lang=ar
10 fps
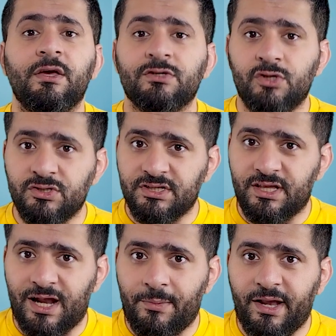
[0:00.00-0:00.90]
شلون
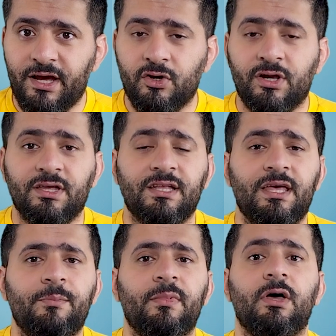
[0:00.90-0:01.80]
كنا نلعب عليها كرة
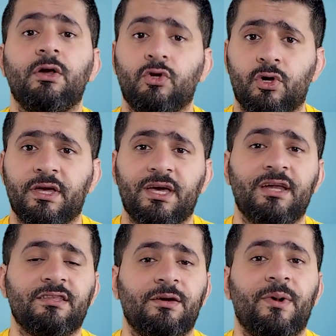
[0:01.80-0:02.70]
قدم الكرة
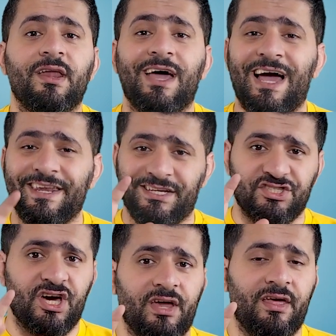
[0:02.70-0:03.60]
كانت عبارة عن
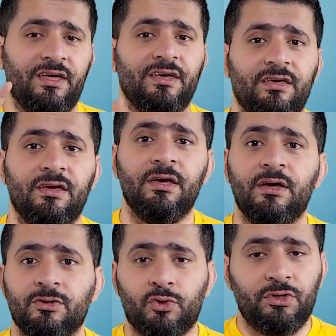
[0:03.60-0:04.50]
حجارة هي
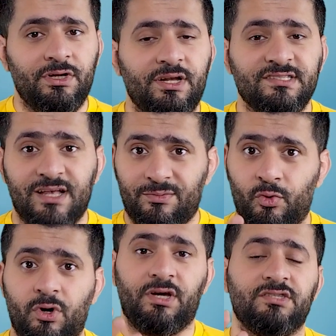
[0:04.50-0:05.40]
تروح تلقى
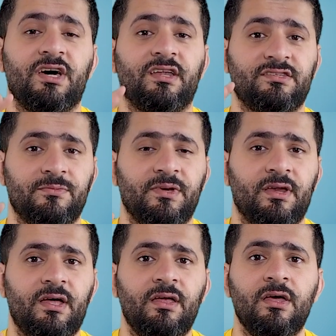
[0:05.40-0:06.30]
صلبوخ حجارة
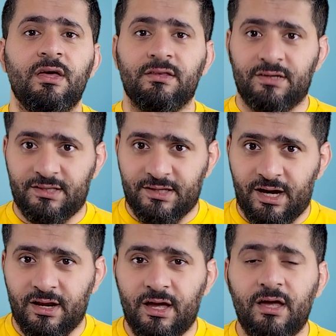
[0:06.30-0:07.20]
كبيرة
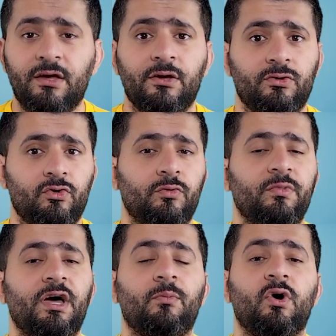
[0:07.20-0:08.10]
تختارها تكون
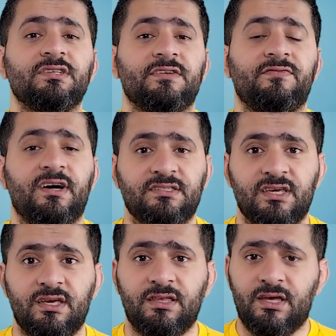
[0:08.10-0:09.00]
بها مواصفات
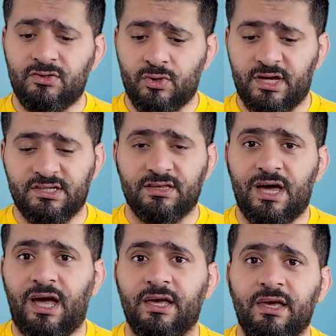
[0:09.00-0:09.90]
جيدة شوية
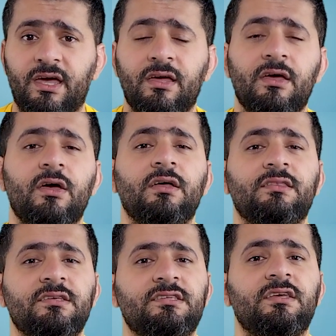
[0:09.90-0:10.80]
شطاحية
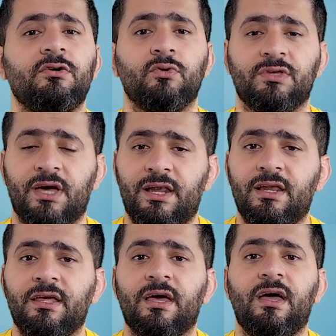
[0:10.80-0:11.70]
تجي
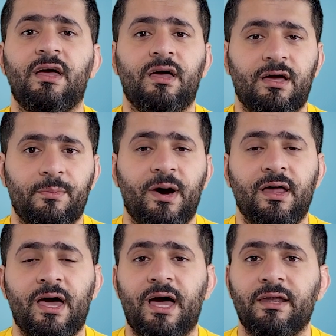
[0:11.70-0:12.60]
وتخليها
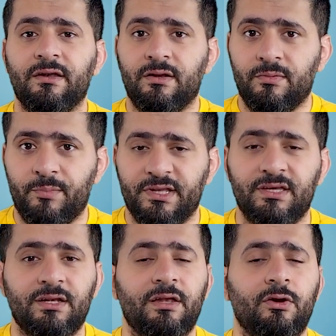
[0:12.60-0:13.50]
عبارة عن
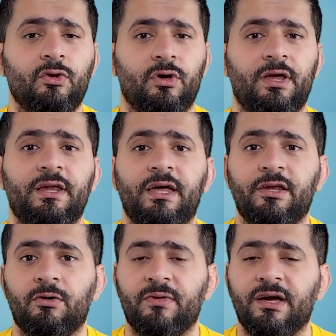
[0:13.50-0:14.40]
بديلة للكرة
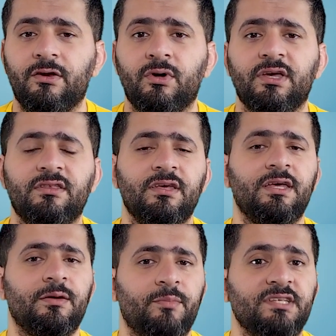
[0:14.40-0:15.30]
لأنه بذاك الوقت
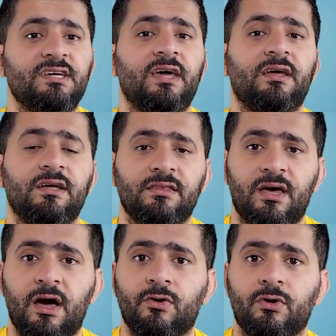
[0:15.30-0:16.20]
ما كان
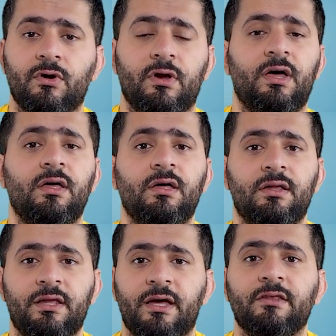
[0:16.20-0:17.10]
عندنا أكو كرة
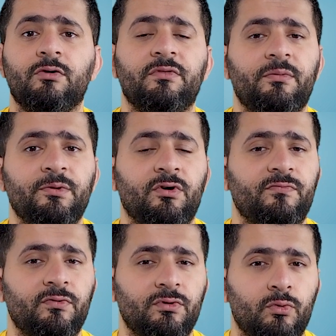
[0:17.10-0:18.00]
لأنه مثل ما
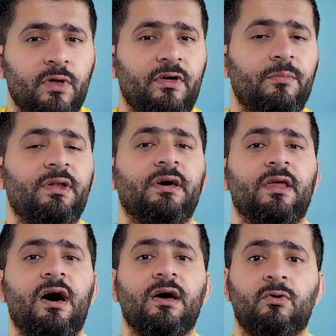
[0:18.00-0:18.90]
تعرفون الوضع
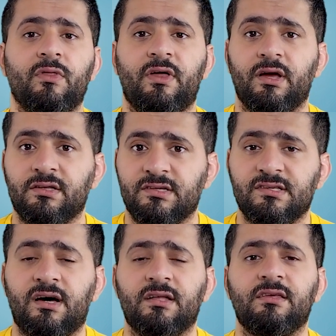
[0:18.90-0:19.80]
بالعراق الوضع
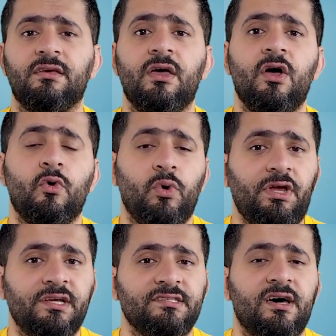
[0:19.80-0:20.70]
الاقتصادي
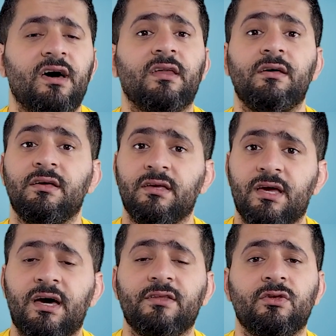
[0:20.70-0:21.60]
والحصار
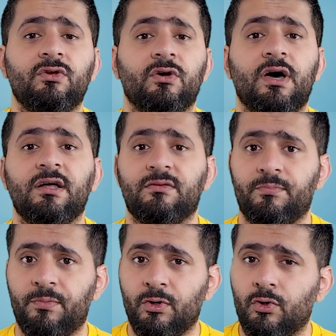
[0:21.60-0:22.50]
كانت الكرات
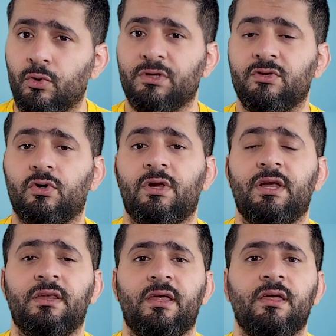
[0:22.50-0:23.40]
بالقوة تدخل
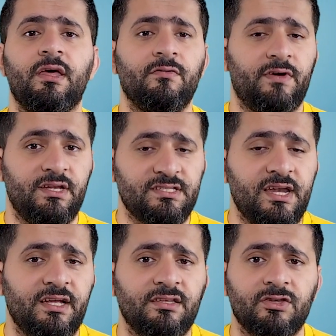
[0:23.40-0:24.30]
لنا فاللي
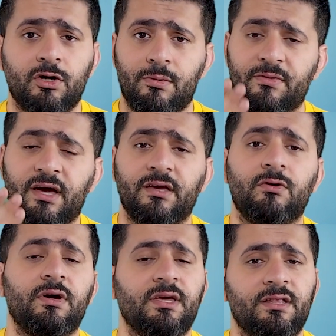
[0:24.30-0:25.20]
كان عنده طوبة بذاك
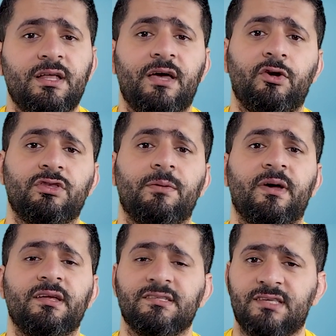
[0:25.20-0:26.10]
الوقت لا
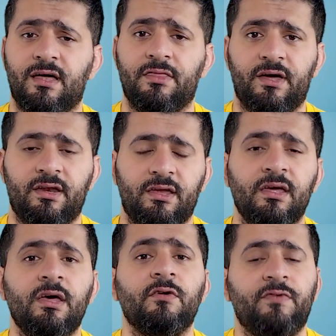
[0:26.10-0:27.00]
يعتبر إنسان ثاني
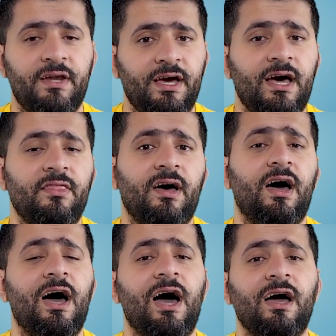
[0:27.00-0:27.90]

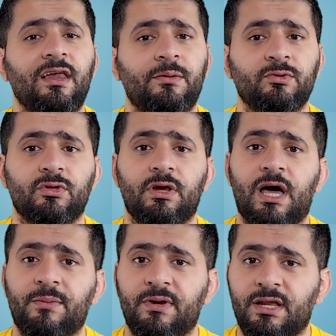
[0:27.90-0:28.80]
فلهذا أغلب
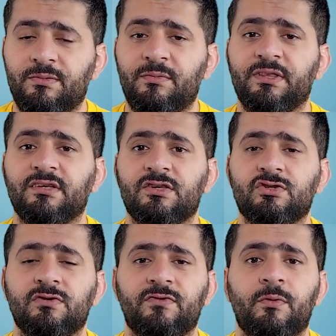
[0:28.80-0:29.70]
الطلاب اللي بالمدرسة
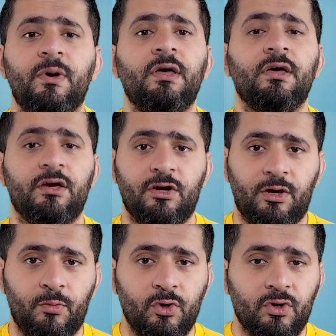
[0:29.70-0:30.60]
تشوفهم
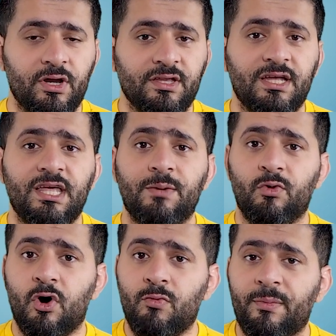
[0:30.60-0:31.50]
يلعبون كرة قدم
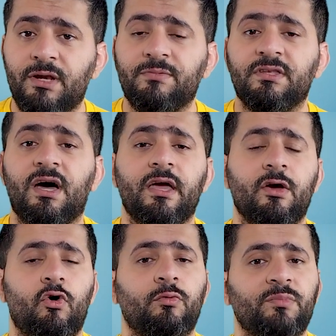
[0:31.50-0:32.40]
وهم بالابتدائية
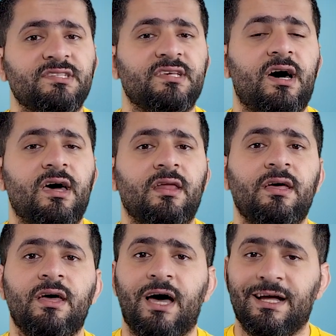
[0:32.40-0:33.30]
وهم صغار
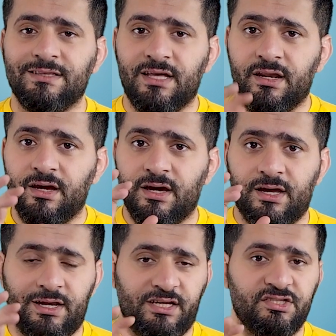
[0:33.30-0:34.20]
عن طريق
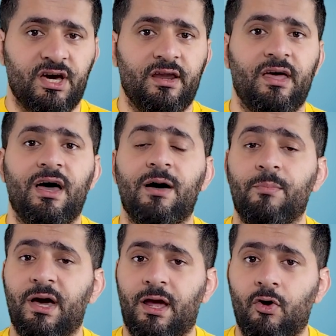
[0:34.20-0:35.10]
الحجارة
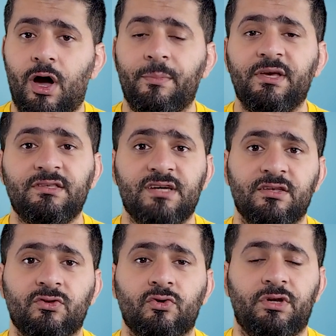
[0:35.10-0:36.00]
أما العواميد
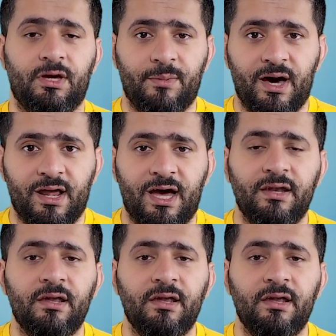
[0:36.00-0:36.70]
كانت تكون عبارة عن